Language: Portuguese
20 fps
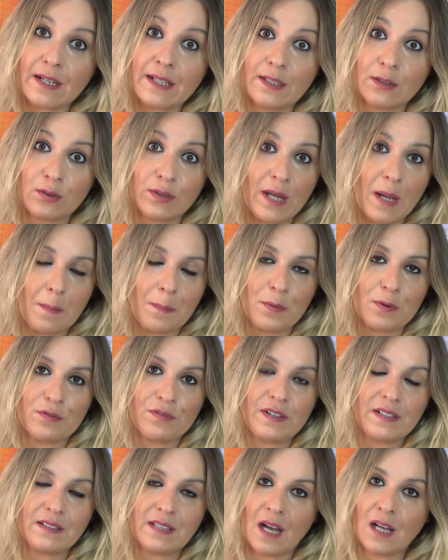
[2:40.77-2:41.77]
Aquilo que é
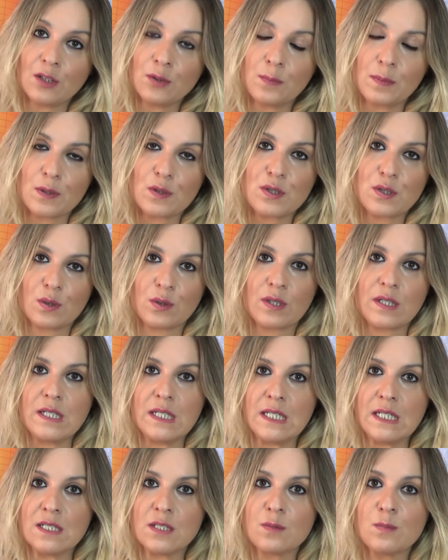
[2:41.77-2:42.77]
aproveitado pelo seu
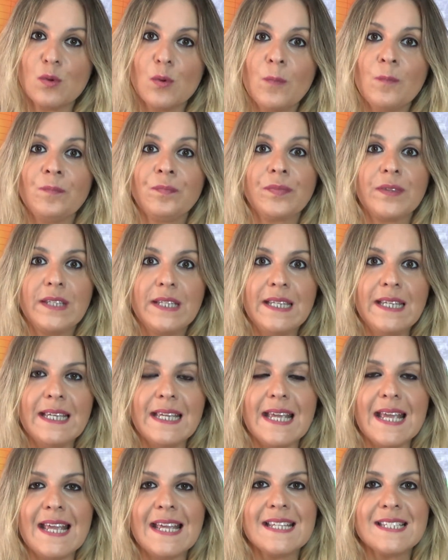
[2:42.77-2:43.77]
organismo
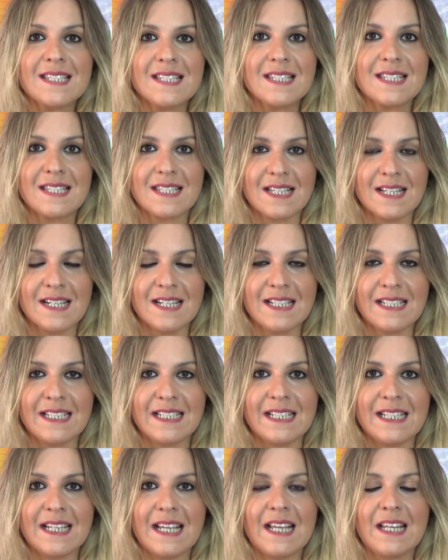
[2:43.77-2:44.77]
e esse
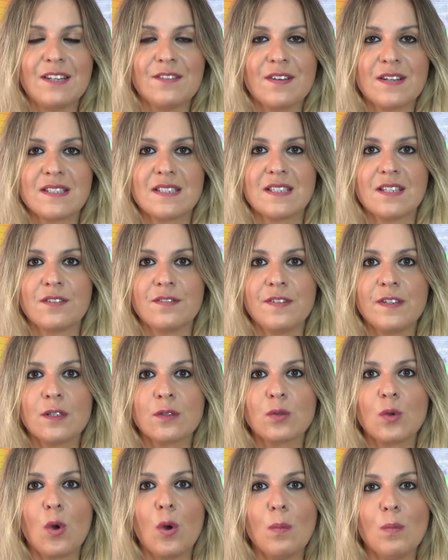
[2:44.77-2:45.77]
sangue, ele vai
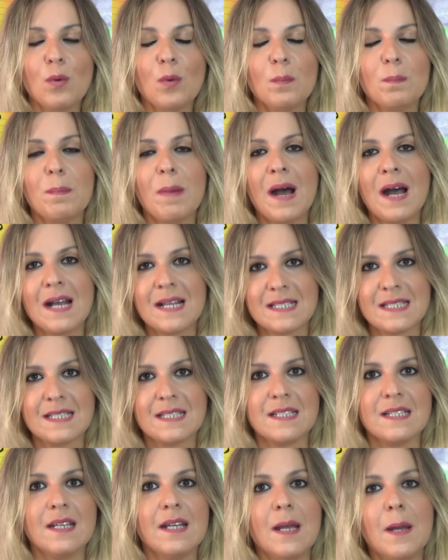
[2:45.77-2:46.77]
servir como
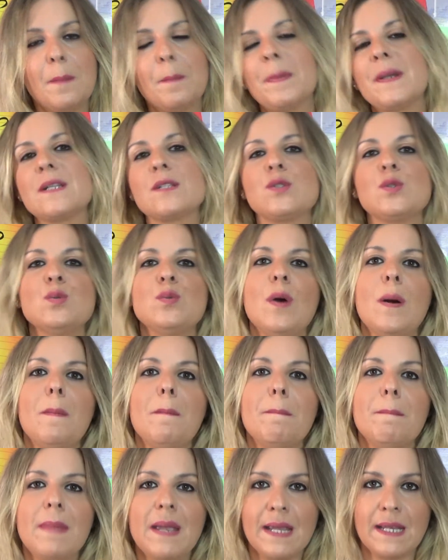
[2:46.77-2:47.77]
base para sua
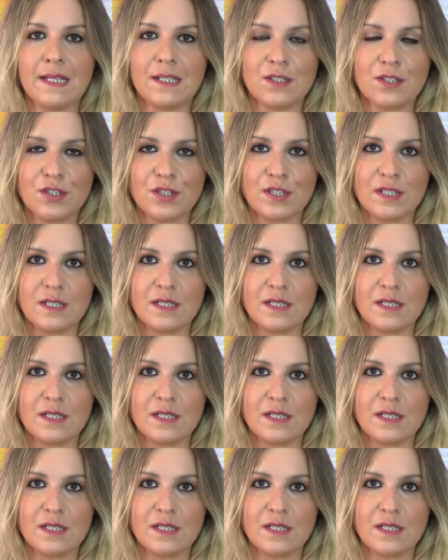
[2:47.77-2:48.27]
mente.